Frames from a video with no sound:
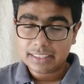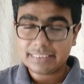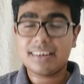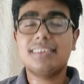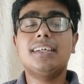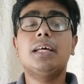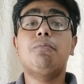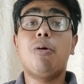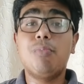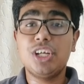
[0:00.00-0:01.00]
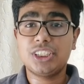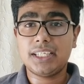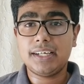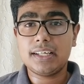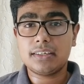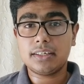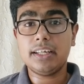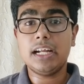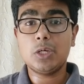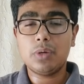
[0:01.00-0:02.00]
इतना ज्यादा पॉपुलेशन है इंडिया का
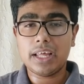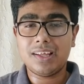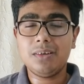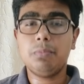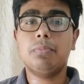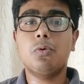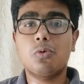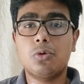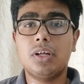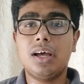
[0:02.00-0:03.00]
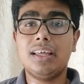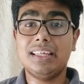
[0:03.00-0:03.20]
कि इट विल हेल्प कोरोना